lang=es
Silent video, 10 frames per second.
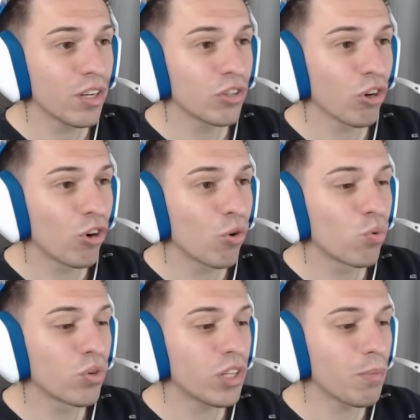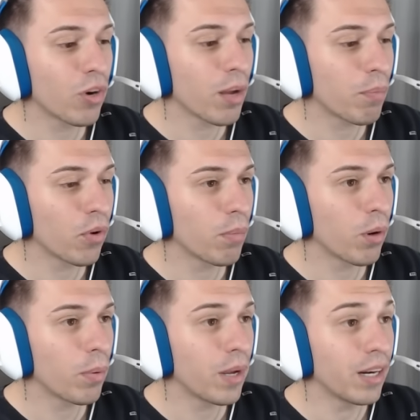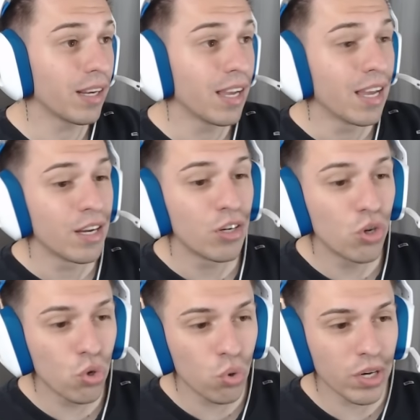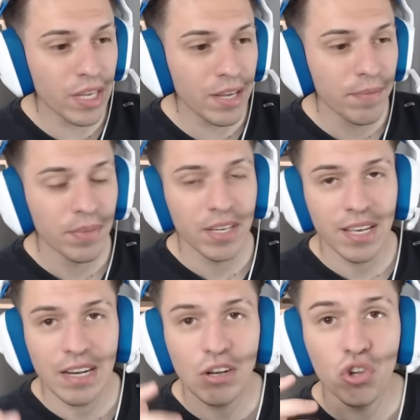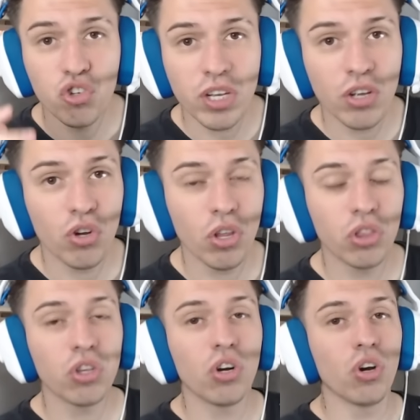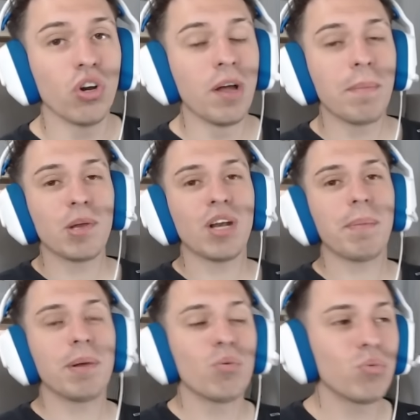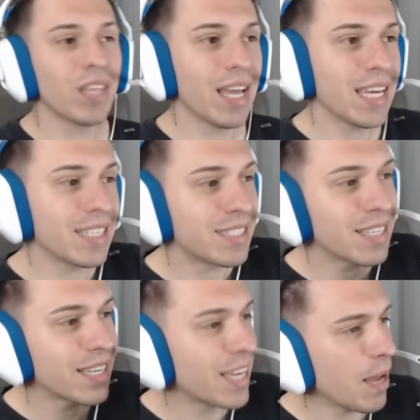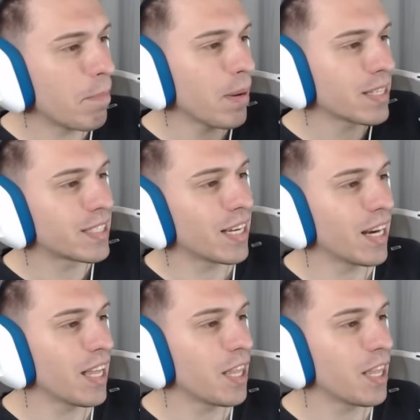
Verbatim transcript: Esto es lo último que podemos ver. Luli los encontró. Pero la pregunta es, ¿qué pasará